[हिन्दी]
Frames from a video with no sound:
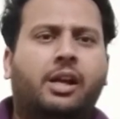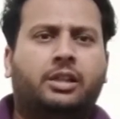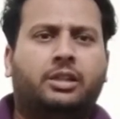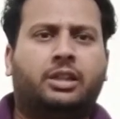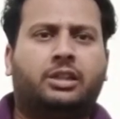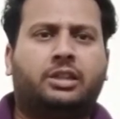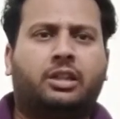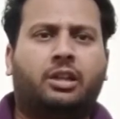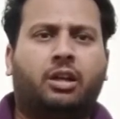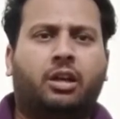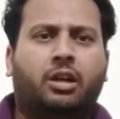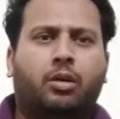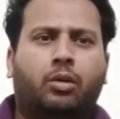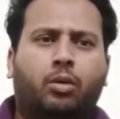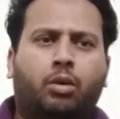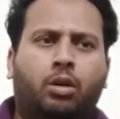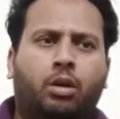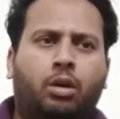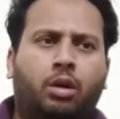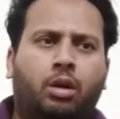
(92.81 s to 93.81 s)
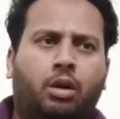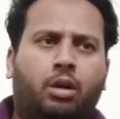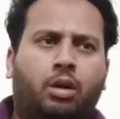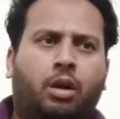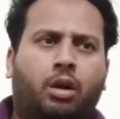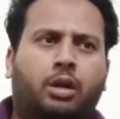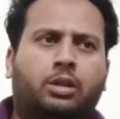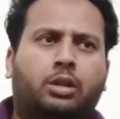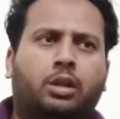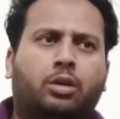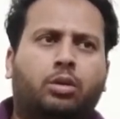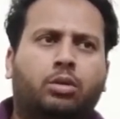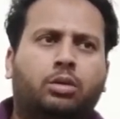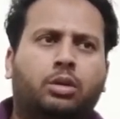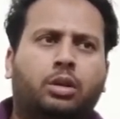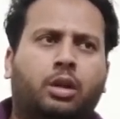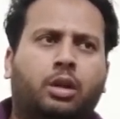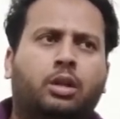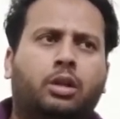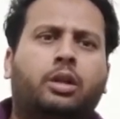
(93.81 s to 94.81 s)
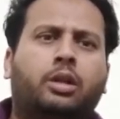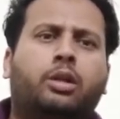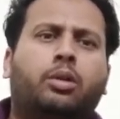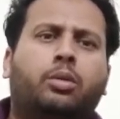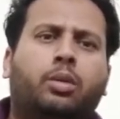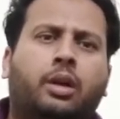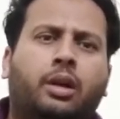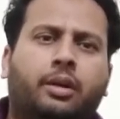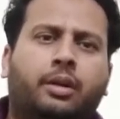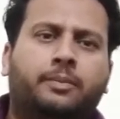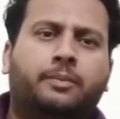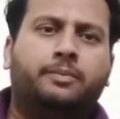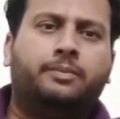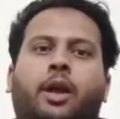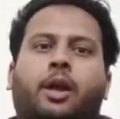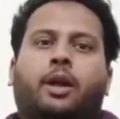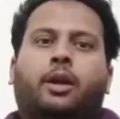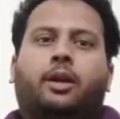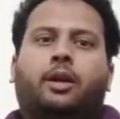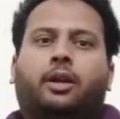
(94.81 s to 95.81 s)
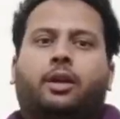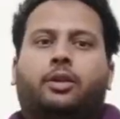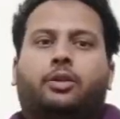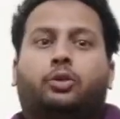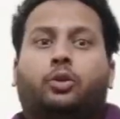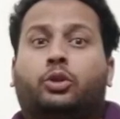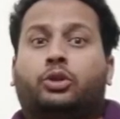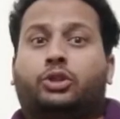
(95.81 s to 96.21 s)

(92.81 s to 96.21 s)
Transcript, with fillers: जैसे कि आटा गुंदी हल्दी क्यों है तो